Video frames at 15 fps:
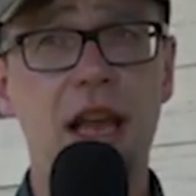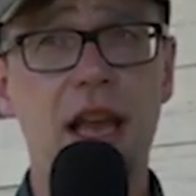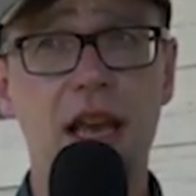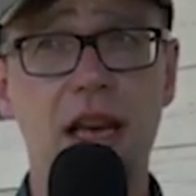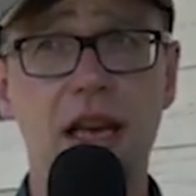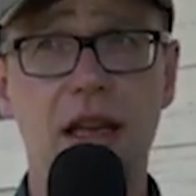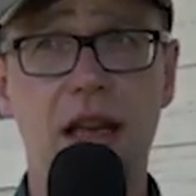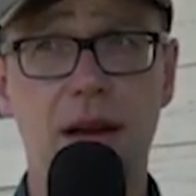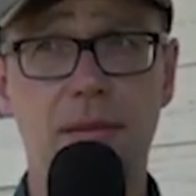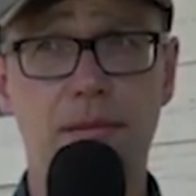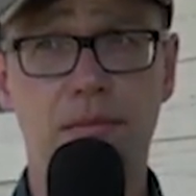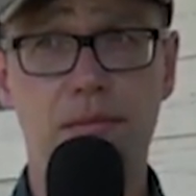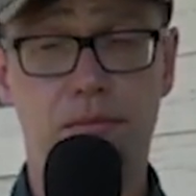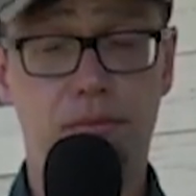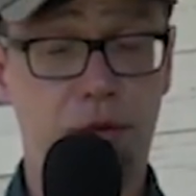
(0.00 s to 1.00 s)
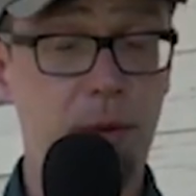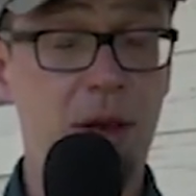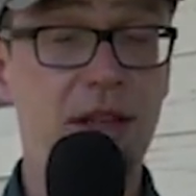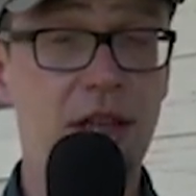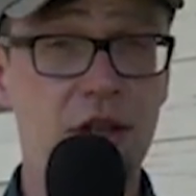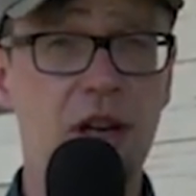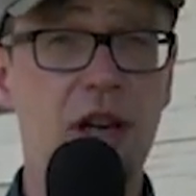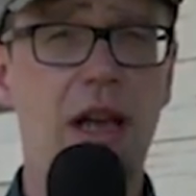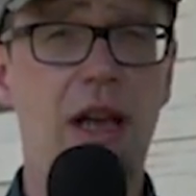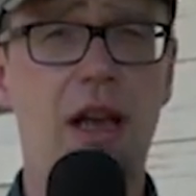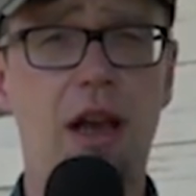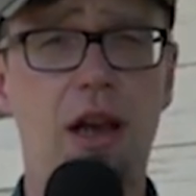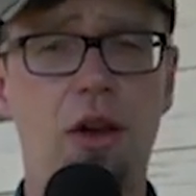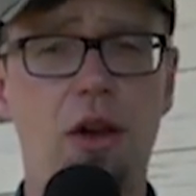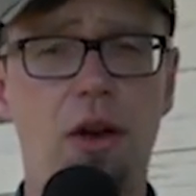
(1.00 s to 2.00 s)
Et la plupart des gens,
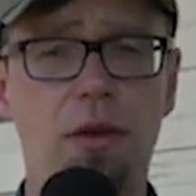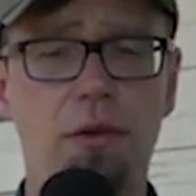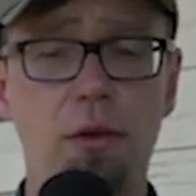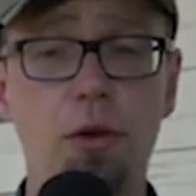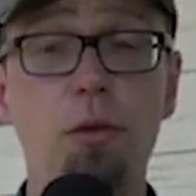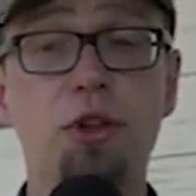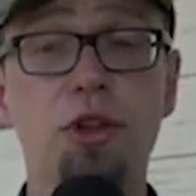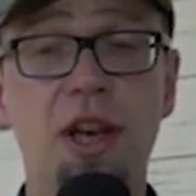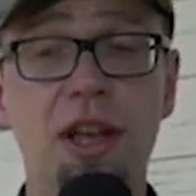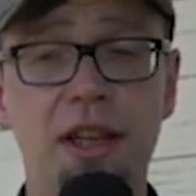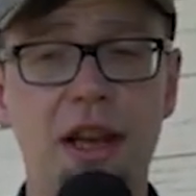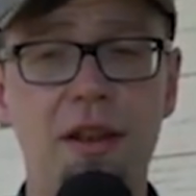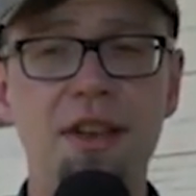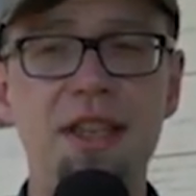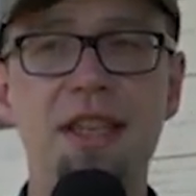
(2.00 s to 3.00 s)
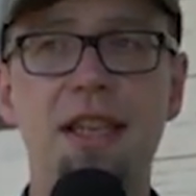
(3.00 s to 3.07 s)
leur vœu le plus cher dans la vie,